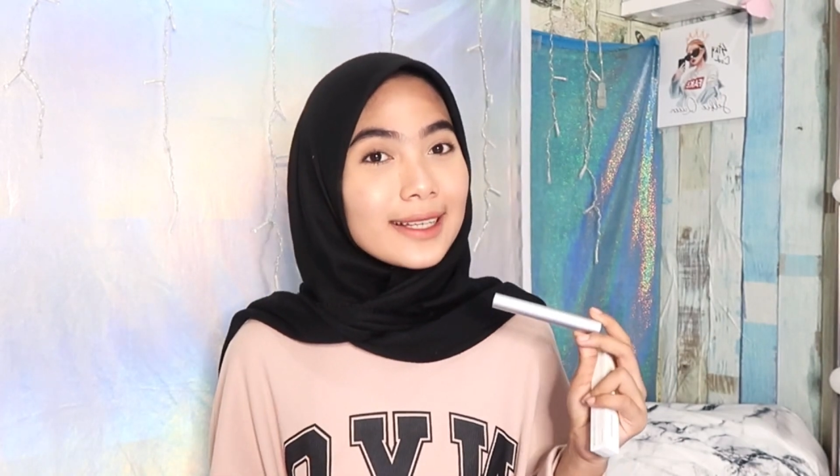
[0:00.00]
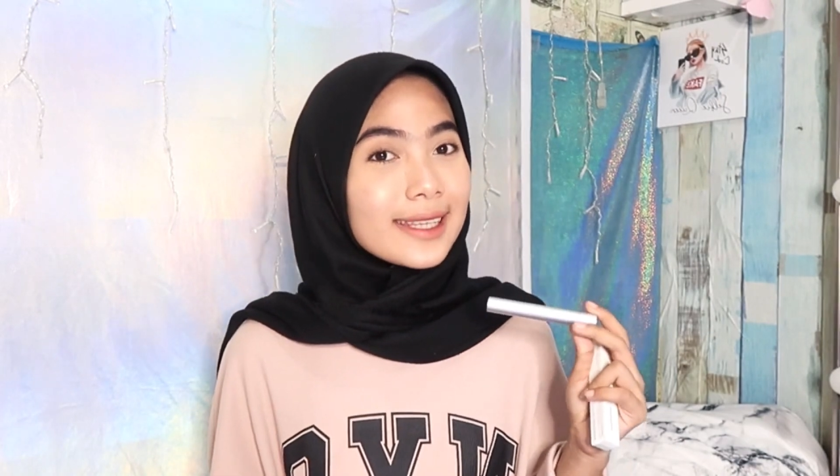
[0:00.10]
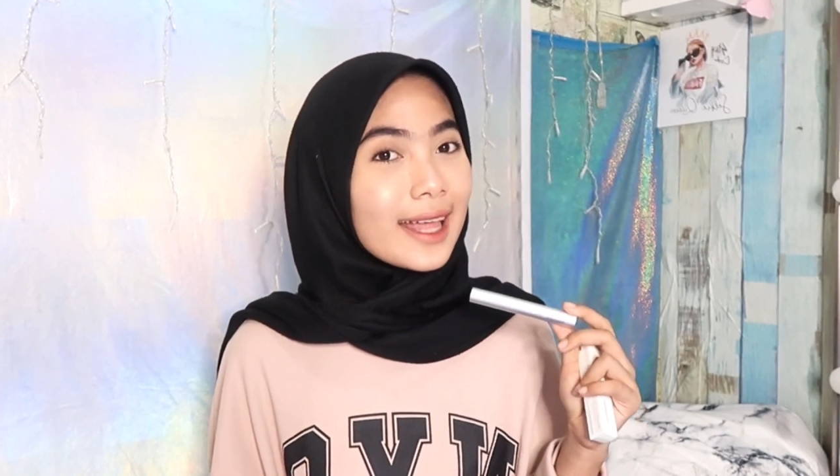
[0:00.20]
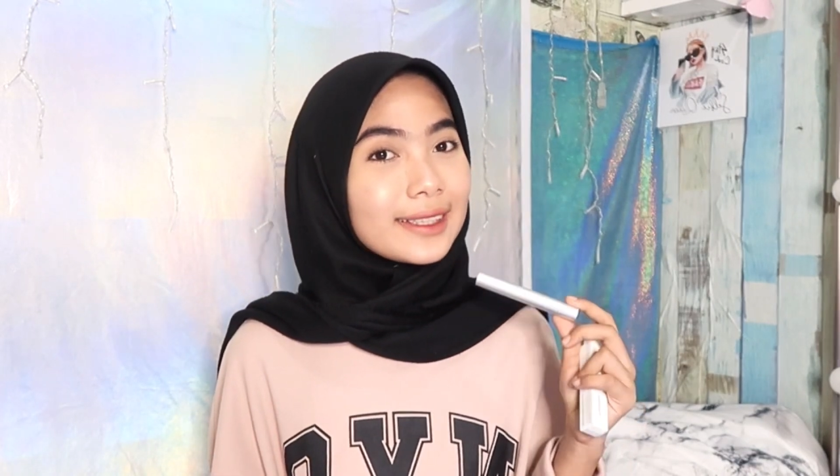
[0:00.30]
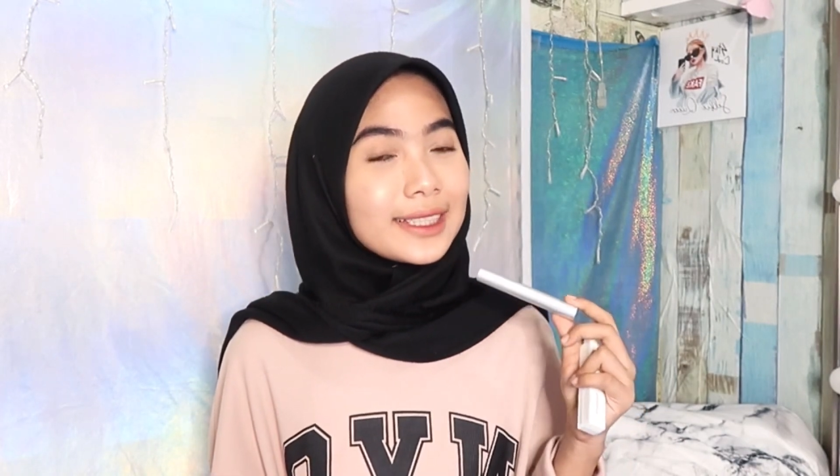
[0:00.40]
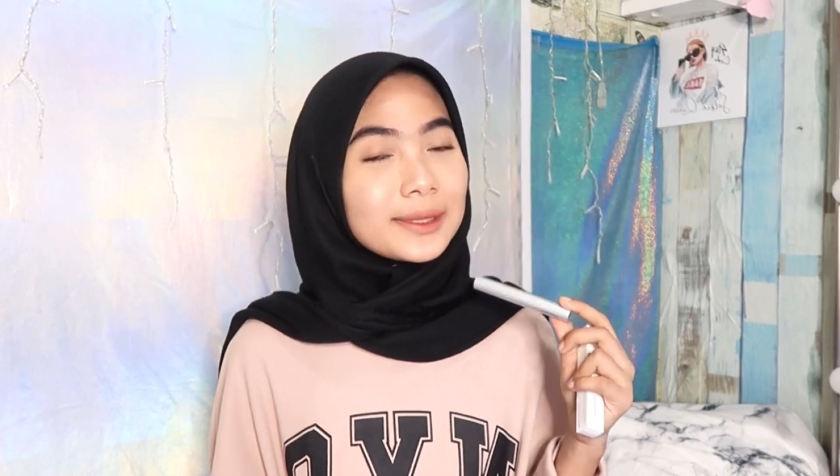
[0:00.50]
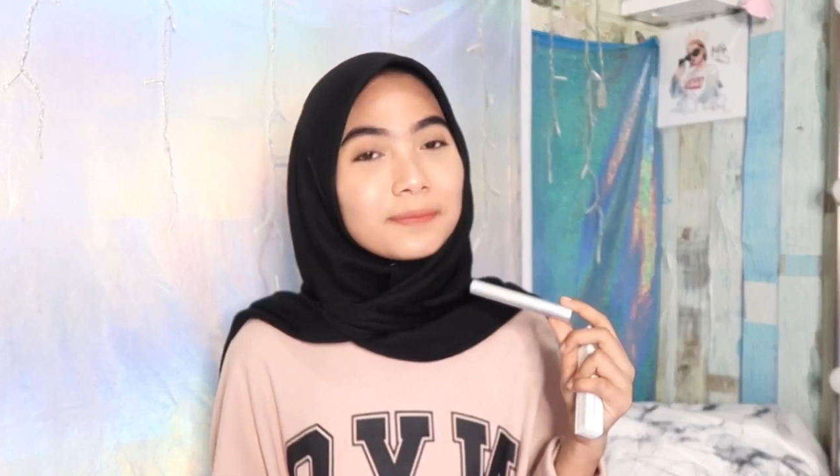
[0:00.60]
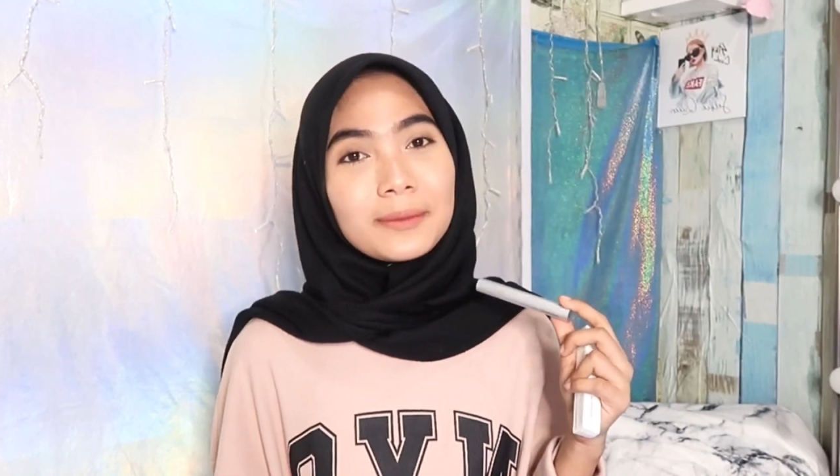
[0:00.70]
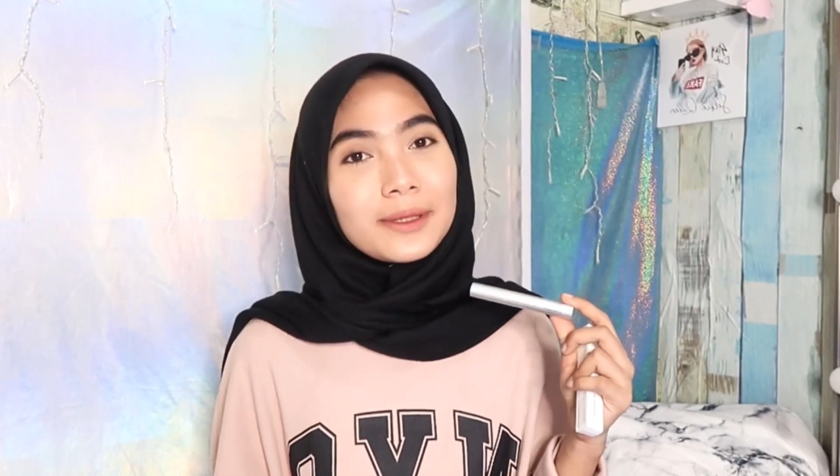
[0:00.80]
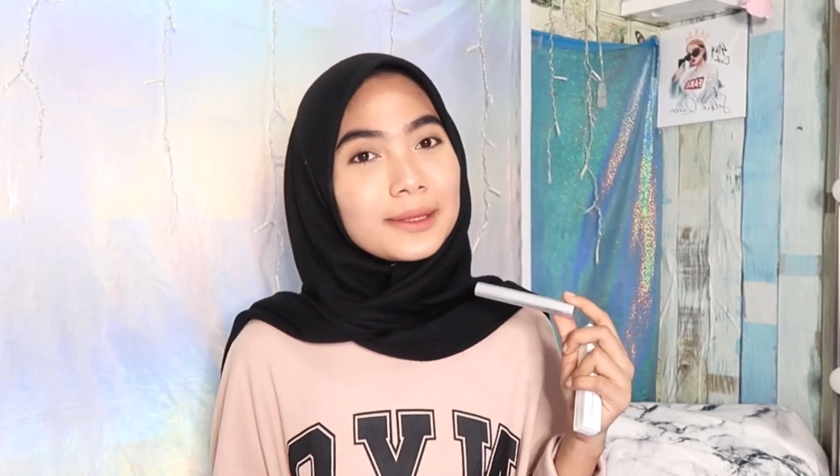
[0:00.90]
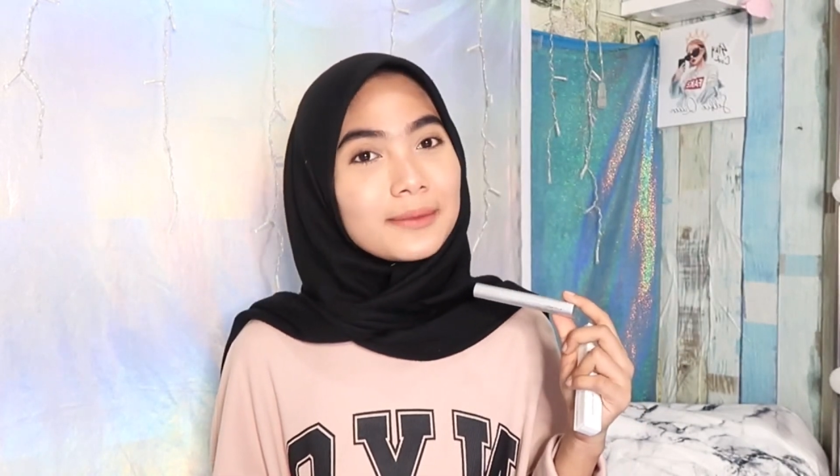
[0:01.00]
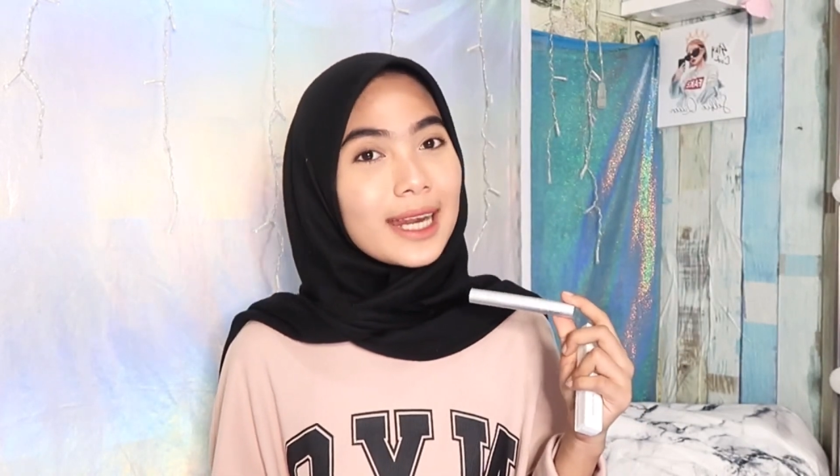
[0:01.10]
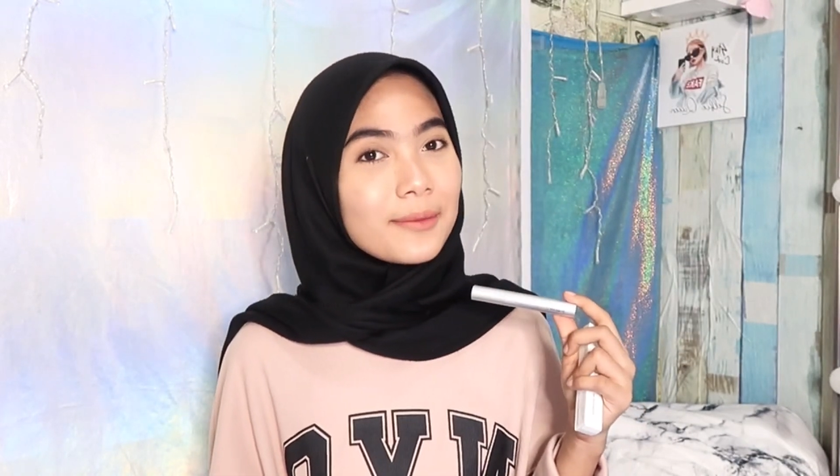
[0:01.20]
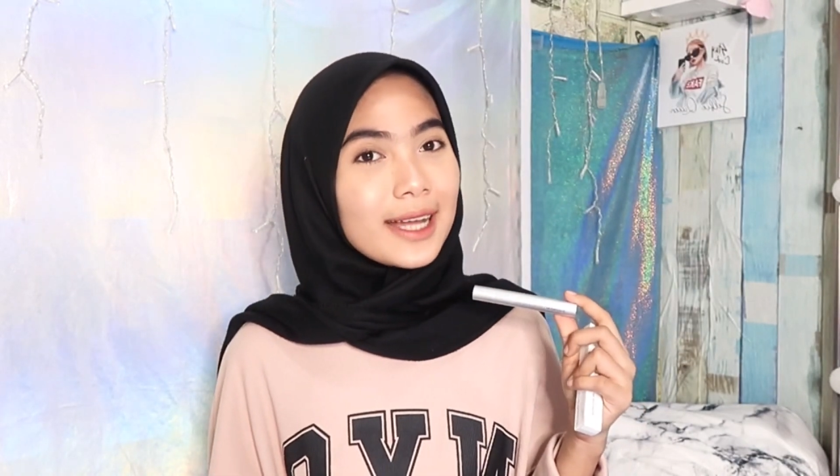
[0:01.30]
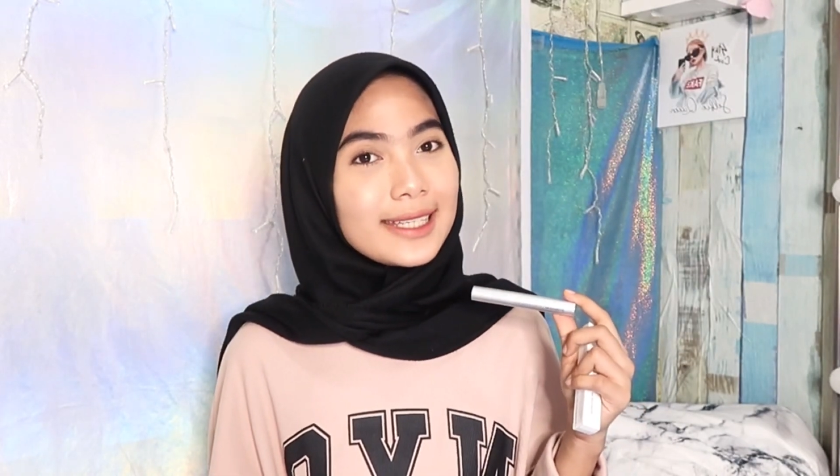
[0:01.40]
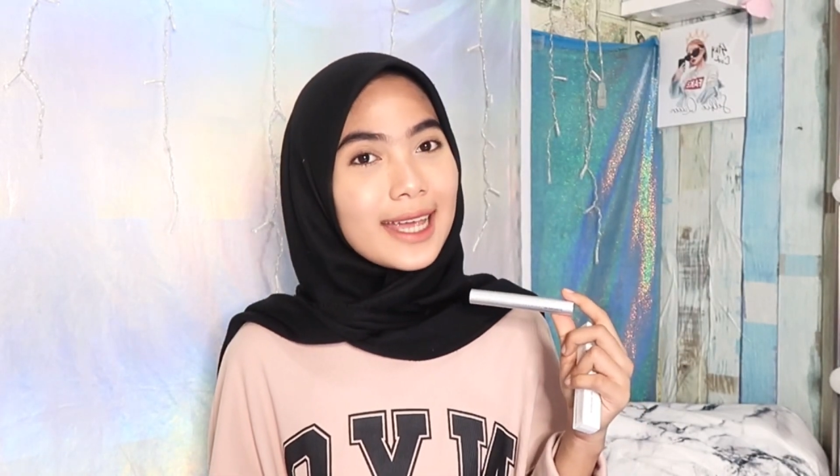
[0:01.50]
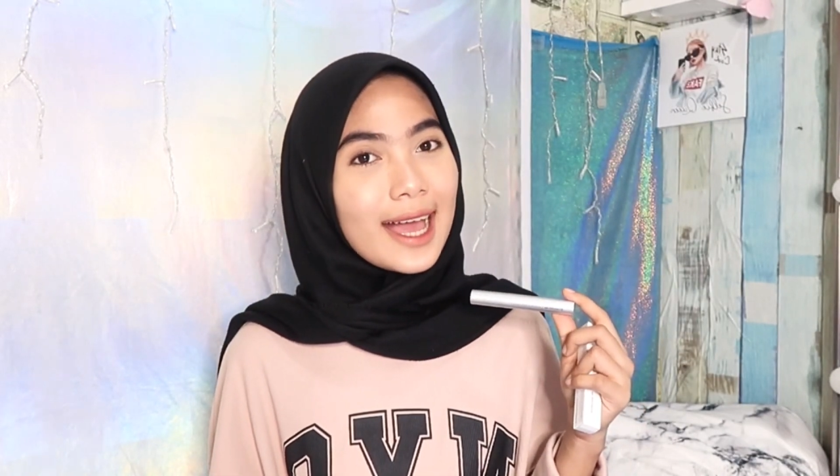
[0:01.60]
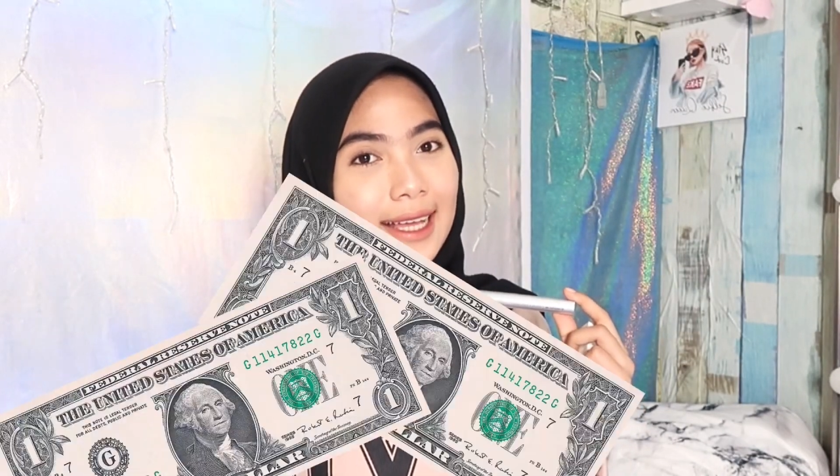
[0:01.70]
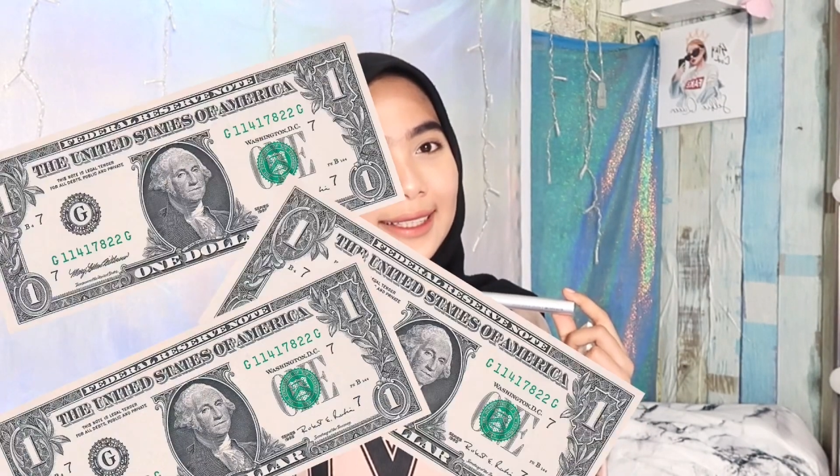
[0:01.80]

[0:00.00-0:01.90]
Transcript: 149 ribu aja.